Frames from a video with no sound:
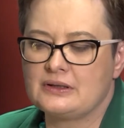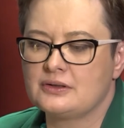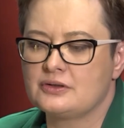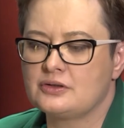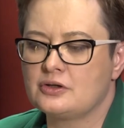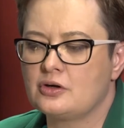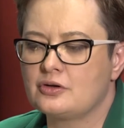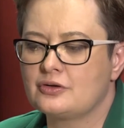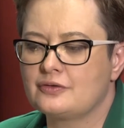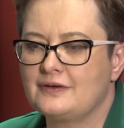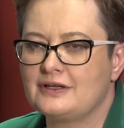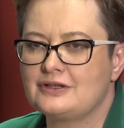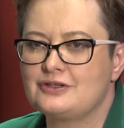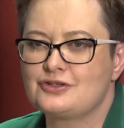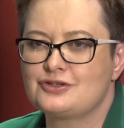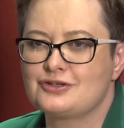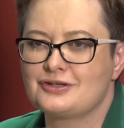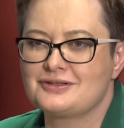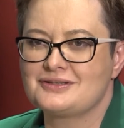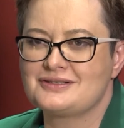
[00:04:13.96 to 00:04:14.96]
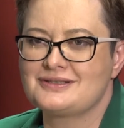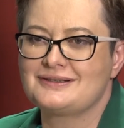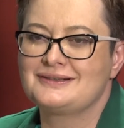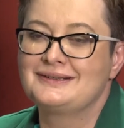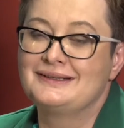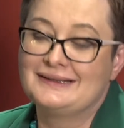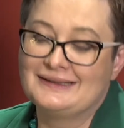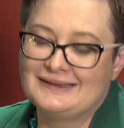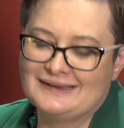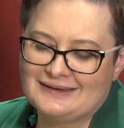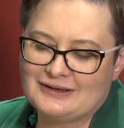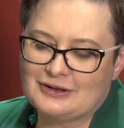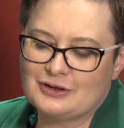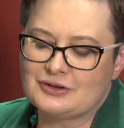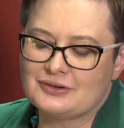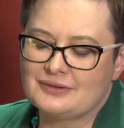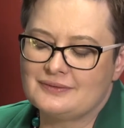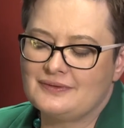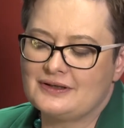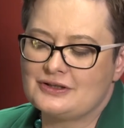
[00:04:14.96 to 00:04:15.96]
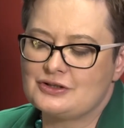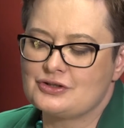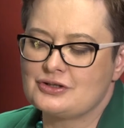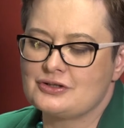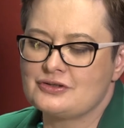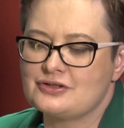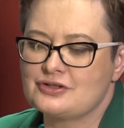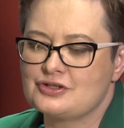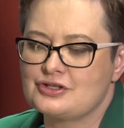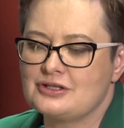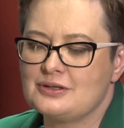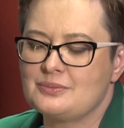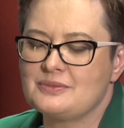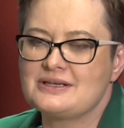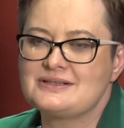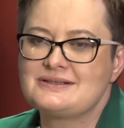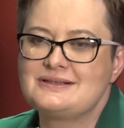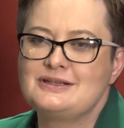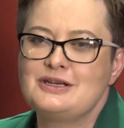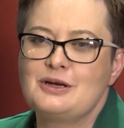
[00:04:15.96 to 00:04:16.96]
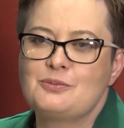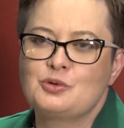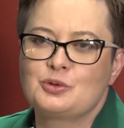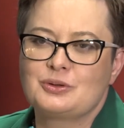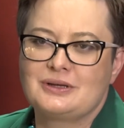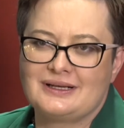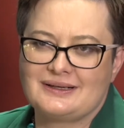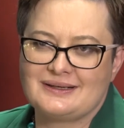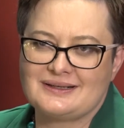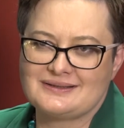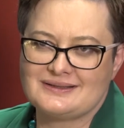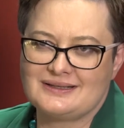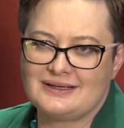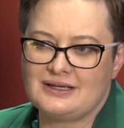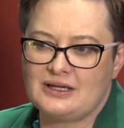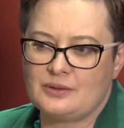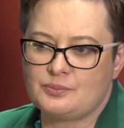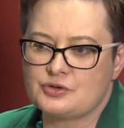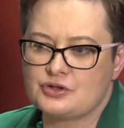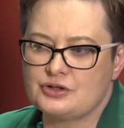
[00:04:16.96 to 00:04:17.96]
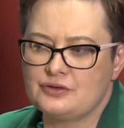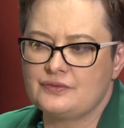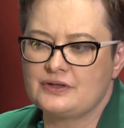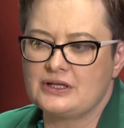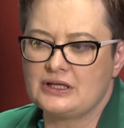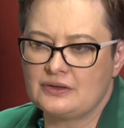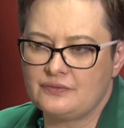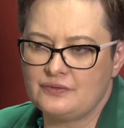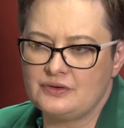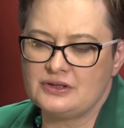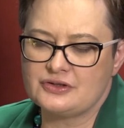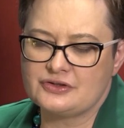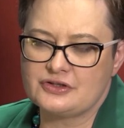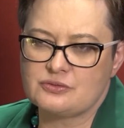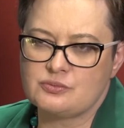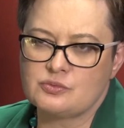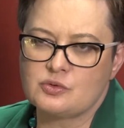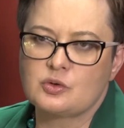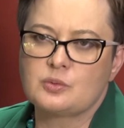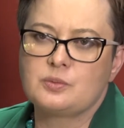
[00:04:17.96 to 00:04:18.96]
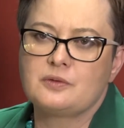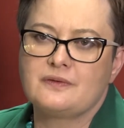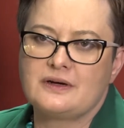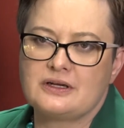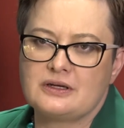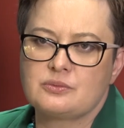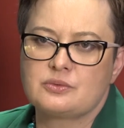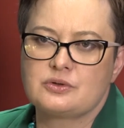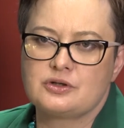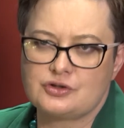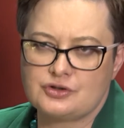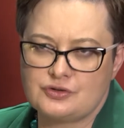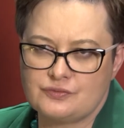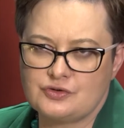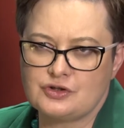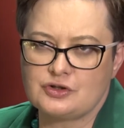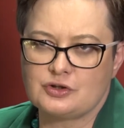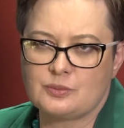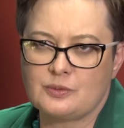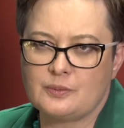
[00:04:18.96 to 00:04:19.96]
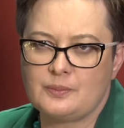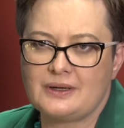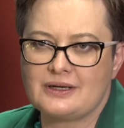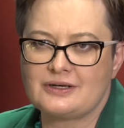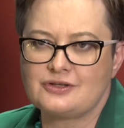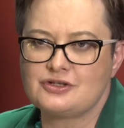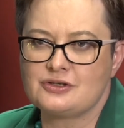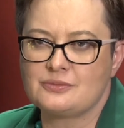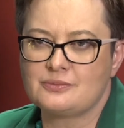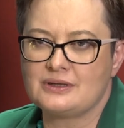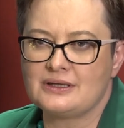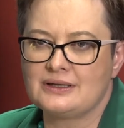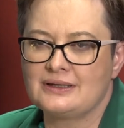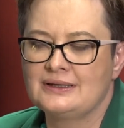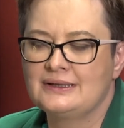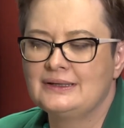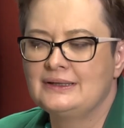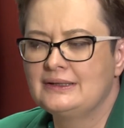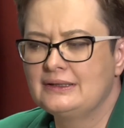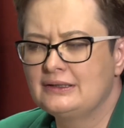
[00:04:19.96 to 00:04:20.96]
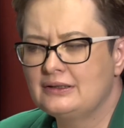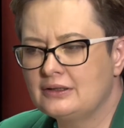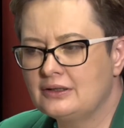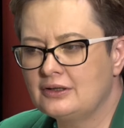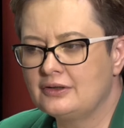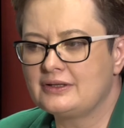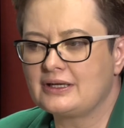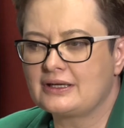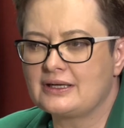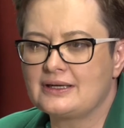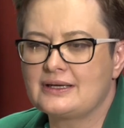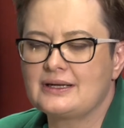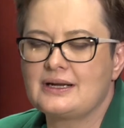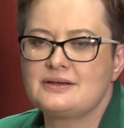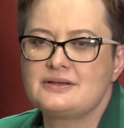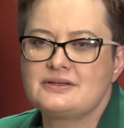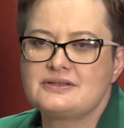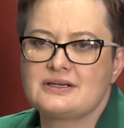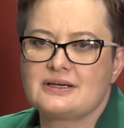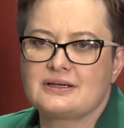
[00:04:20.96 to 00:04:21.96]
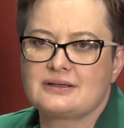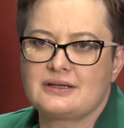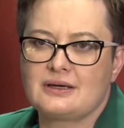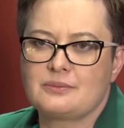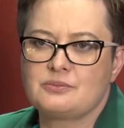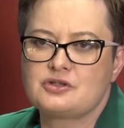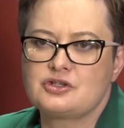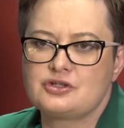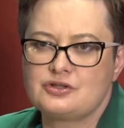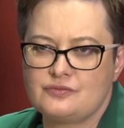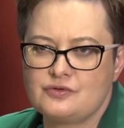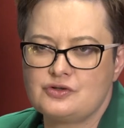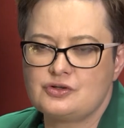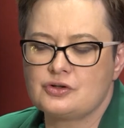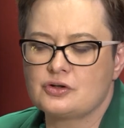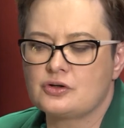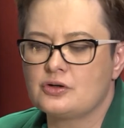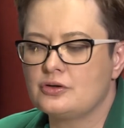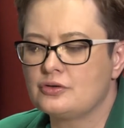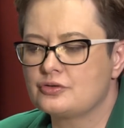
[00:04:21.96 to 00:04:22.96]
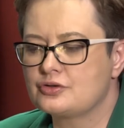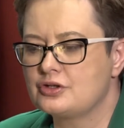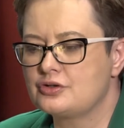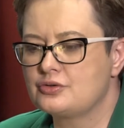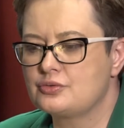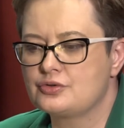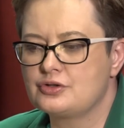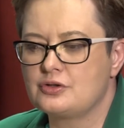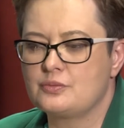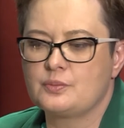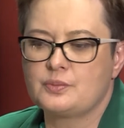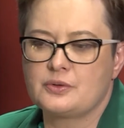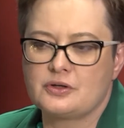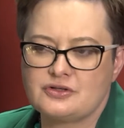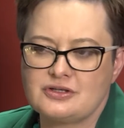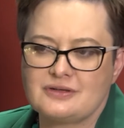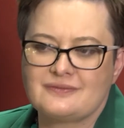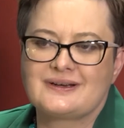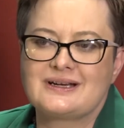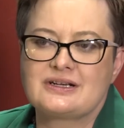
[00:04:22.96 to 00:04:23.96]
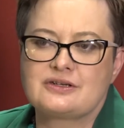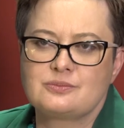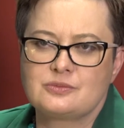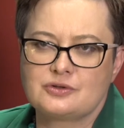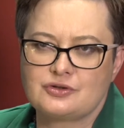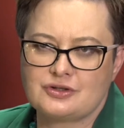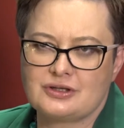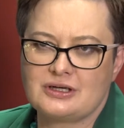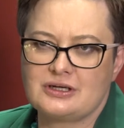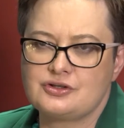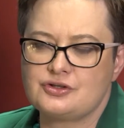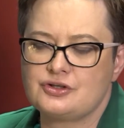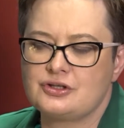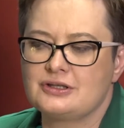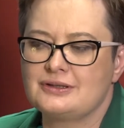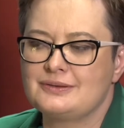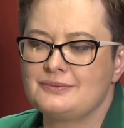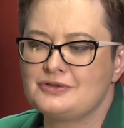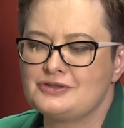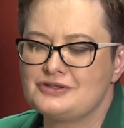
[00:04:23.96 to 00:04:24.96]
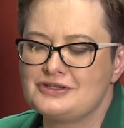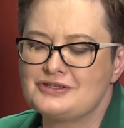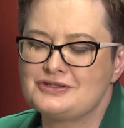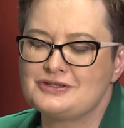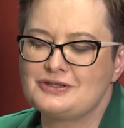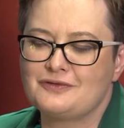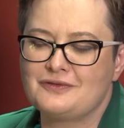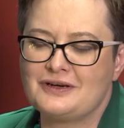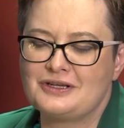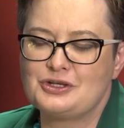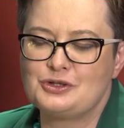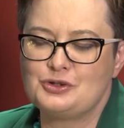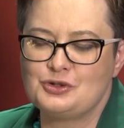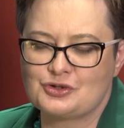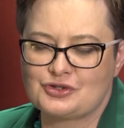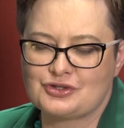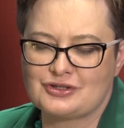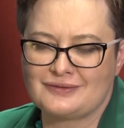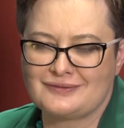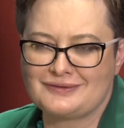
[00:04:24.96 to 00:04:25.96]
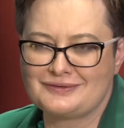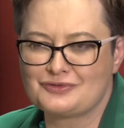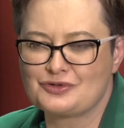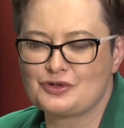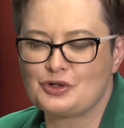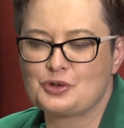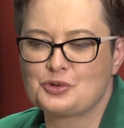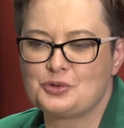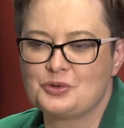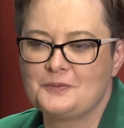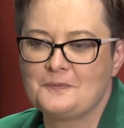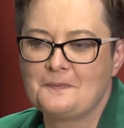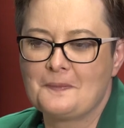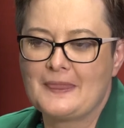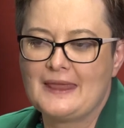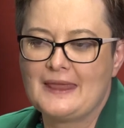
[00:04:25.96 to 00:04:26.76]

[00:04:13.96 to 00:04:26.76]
rok, 2000, rok 2017 nie był dla nas najlepszy. W tej chwili jesteśmy ugrupowaniem, które rzeczywiście to poparcie ma no, o takich granicach, tam rzeczywiście około 6-7%, w każdym bądź razie zdecydowanie niższe w roku